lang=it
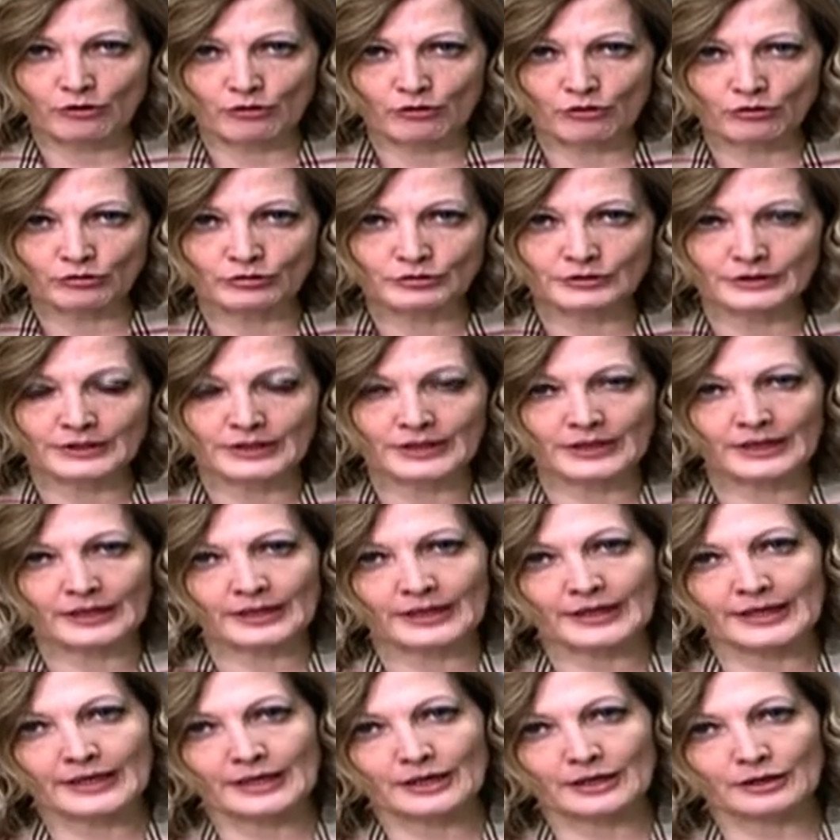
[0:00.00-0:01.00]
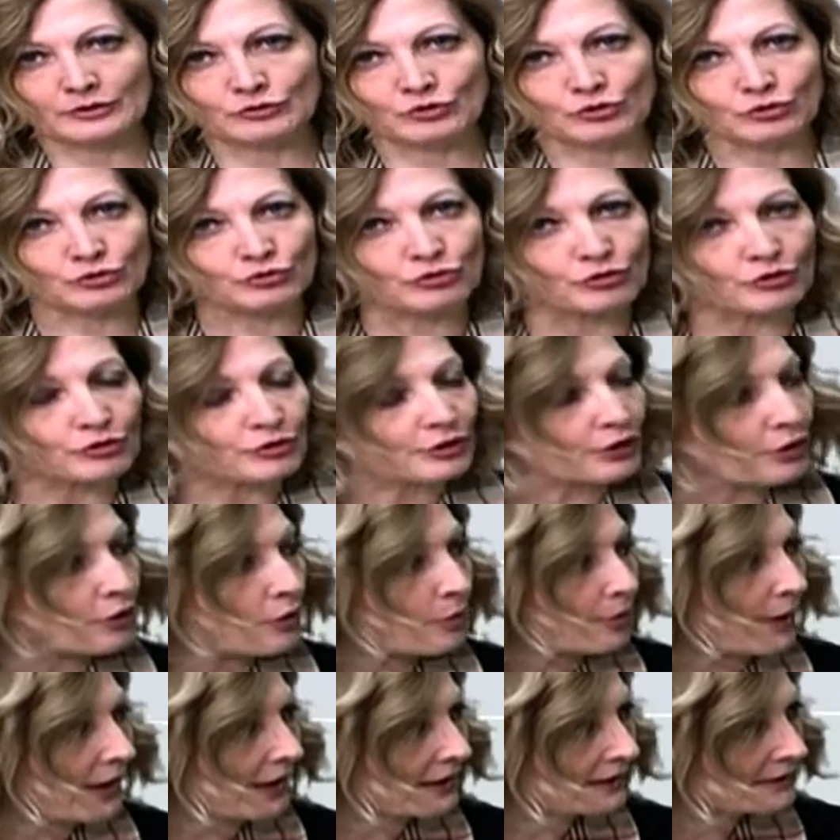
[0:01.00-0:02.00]
Con eh, il dottor
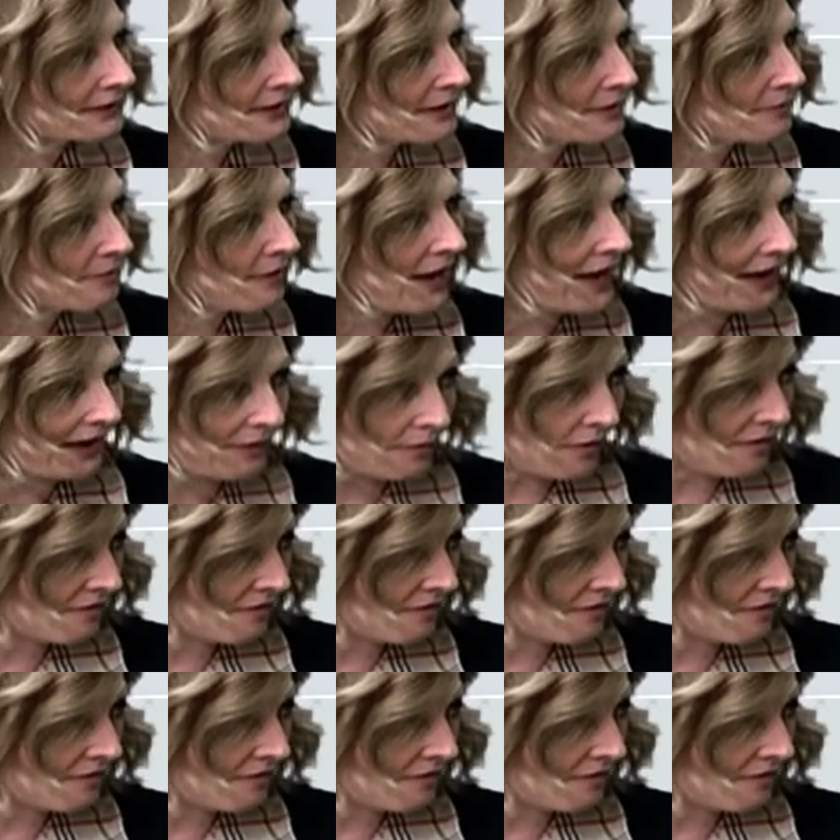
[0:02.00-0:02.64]
Leopardi Barra,